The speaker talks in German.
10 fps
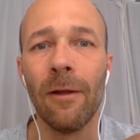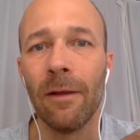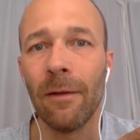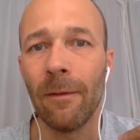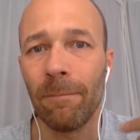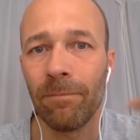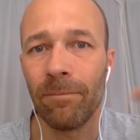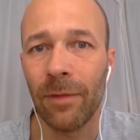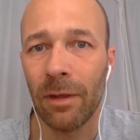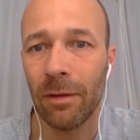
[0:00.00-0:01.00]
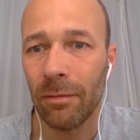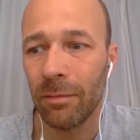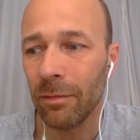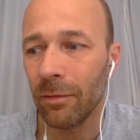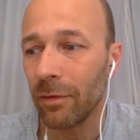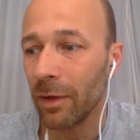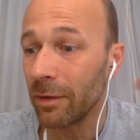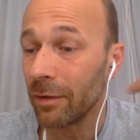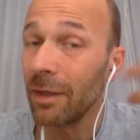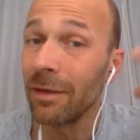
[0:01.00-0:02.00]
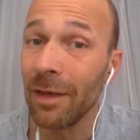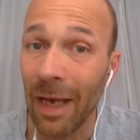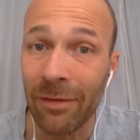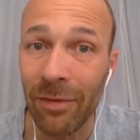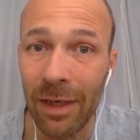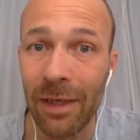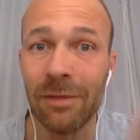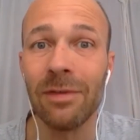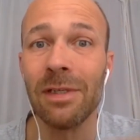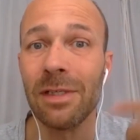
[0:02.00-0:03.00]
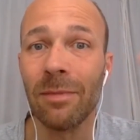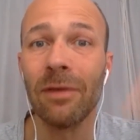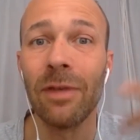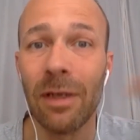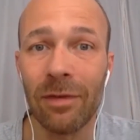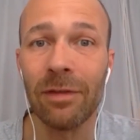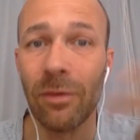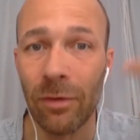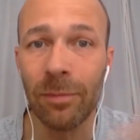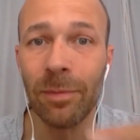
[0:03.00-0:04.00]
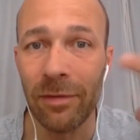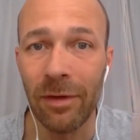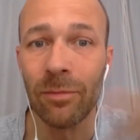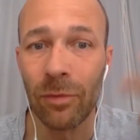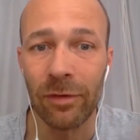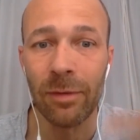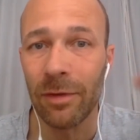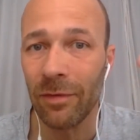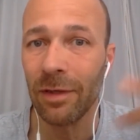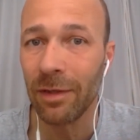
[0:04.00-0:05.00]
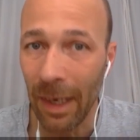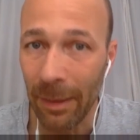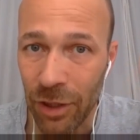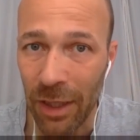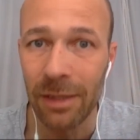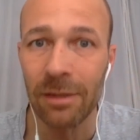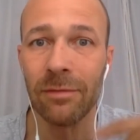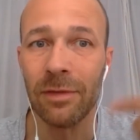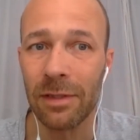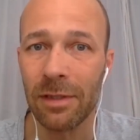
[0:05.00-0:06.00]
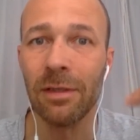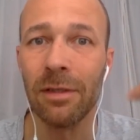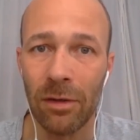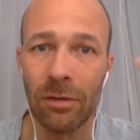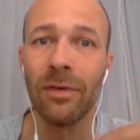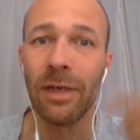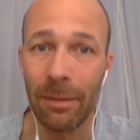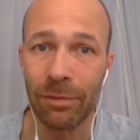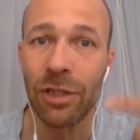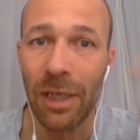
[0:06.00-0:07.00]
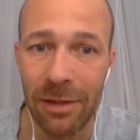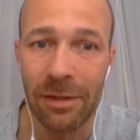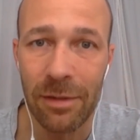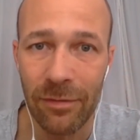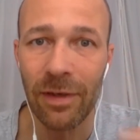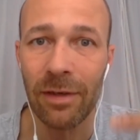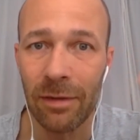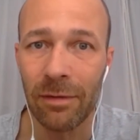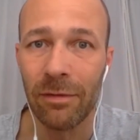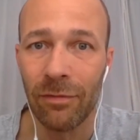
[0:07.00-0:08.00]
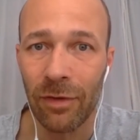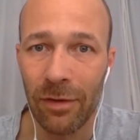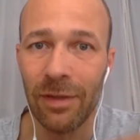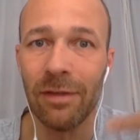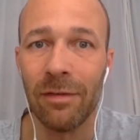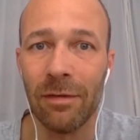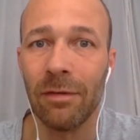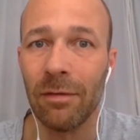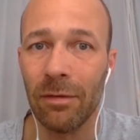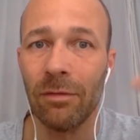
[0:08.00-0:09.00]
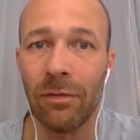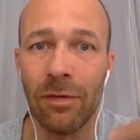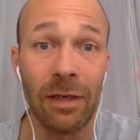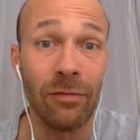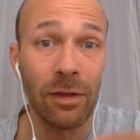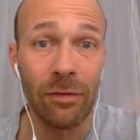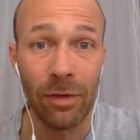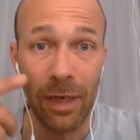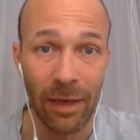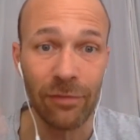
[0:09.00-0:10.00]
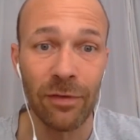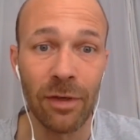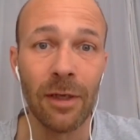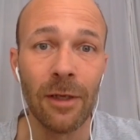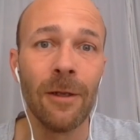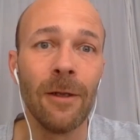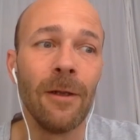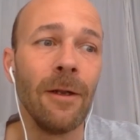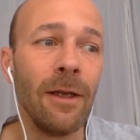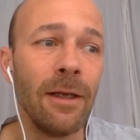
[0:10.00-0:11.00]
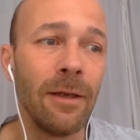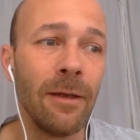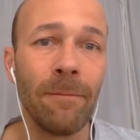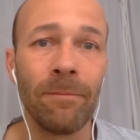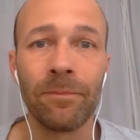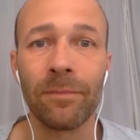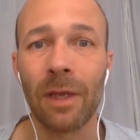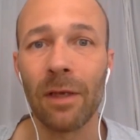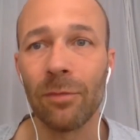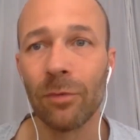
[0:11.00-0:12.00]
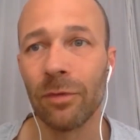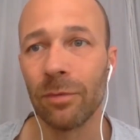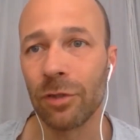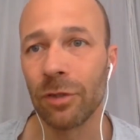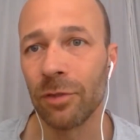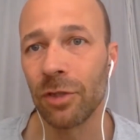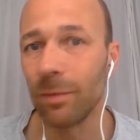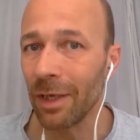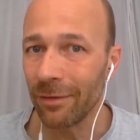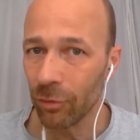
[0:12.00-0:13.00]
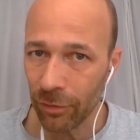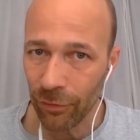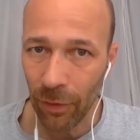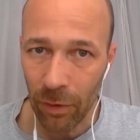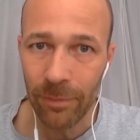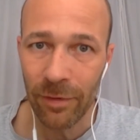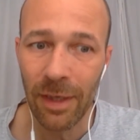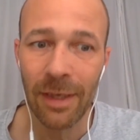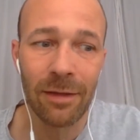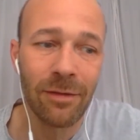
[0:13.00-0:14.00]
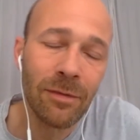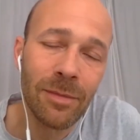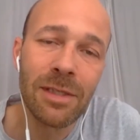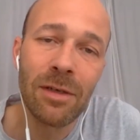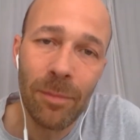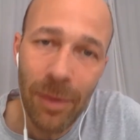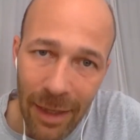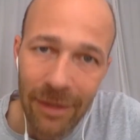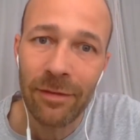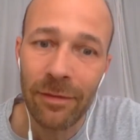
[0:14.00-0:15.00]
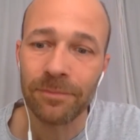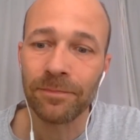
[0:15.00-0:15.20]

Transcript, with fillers: ähm, äh, sozusagen das Gehirn nicht langweilen, weil es immer wieder was Neues passieren muss, damit wir nicht abschalten, weil das Gehirn ja irgendwann abschaltet, wenn Frequenzen sozusagen anfangen zu nerven. Ähm, es muss eine bestimmte Stimulationsform sein. Also es ist ein bisschen komplex.